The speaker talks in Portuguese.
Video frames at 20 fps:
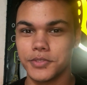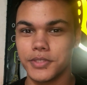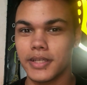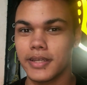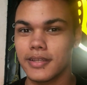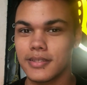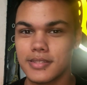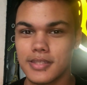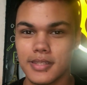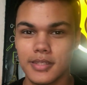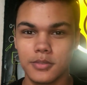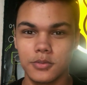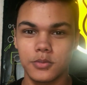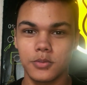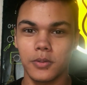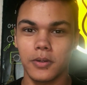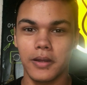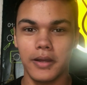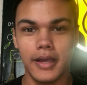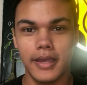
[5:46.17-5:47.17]
já que eles queriam
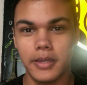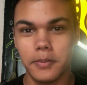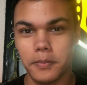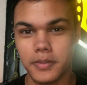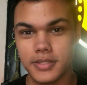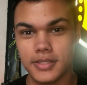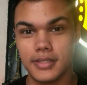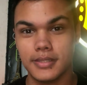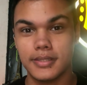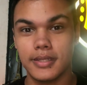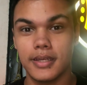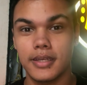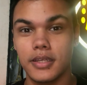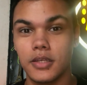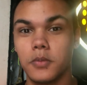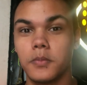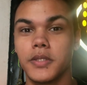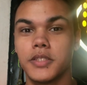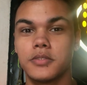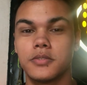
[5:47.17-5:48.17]
tocar e apresentar
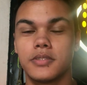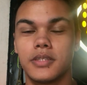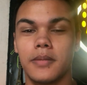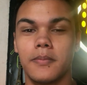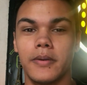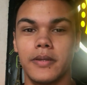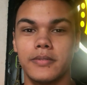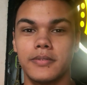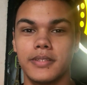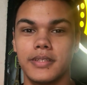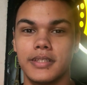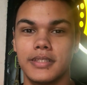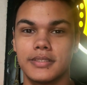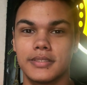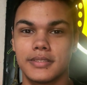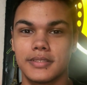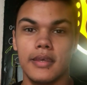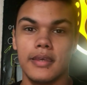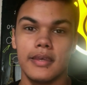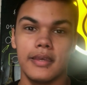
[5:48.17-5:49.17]
realmente o trabalho
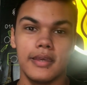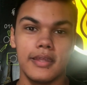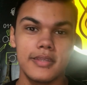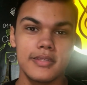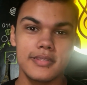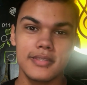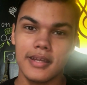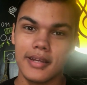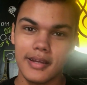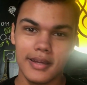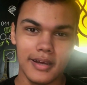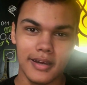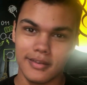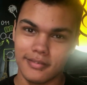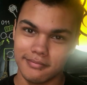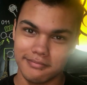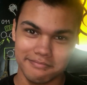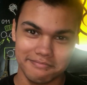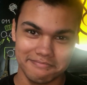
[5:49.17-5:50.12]
deles, eles largaram.